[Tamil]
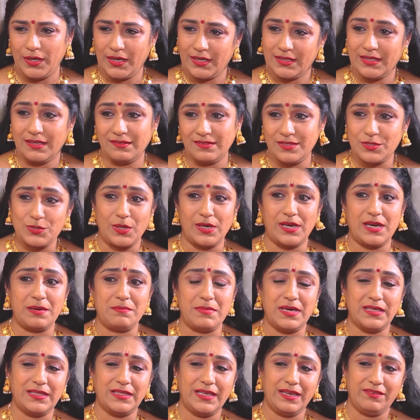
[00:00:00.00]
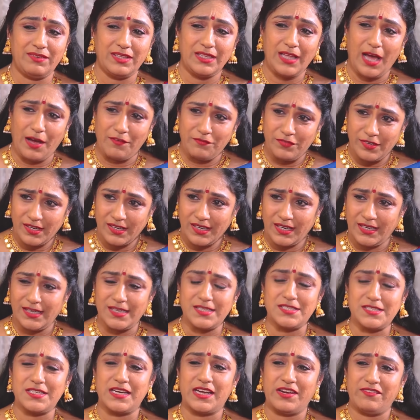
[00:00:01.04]
உண்டு அதாவது சொல்கிற மாதிரி வந்து அவர்
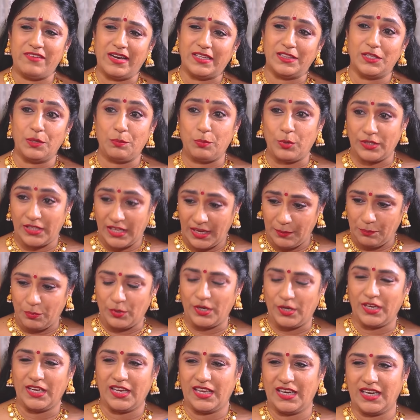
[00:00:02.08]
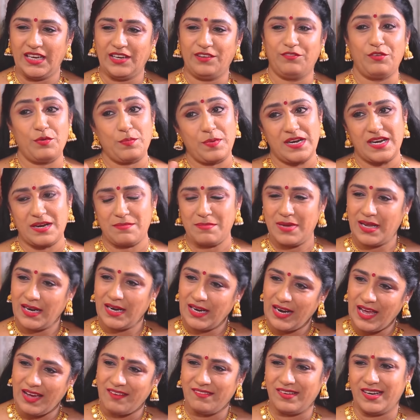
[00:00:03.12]
இண்டஸ்ட்ரிக்கு வந்த போதே இப்போ நீங்கள் இன்டர்வியூ பண்ணுற
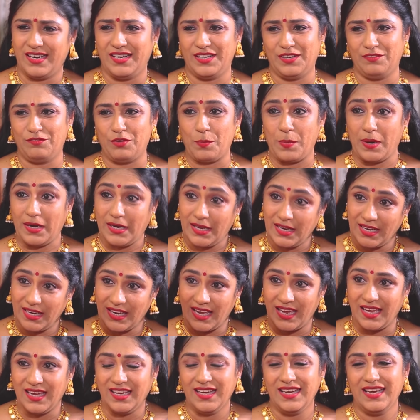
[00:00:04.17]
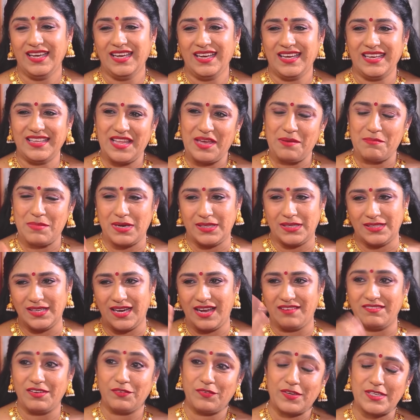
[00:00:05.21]
மாதிரி நான் அவர் இன்டர்வியூ பண்ணியிருக்கேன் இதே மாதிரி
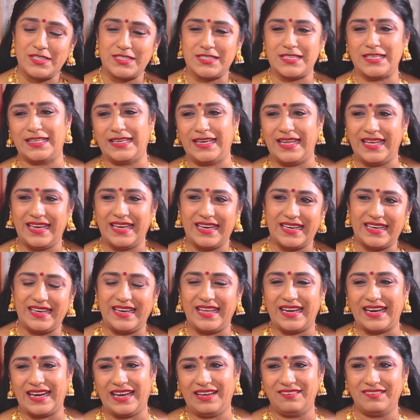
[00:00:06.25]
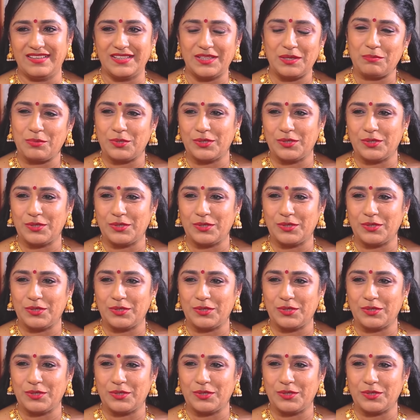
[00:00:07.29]
அவர் ஃபஸ்ட்டு அந்த நேருக்கு நேர்லாம் வந்த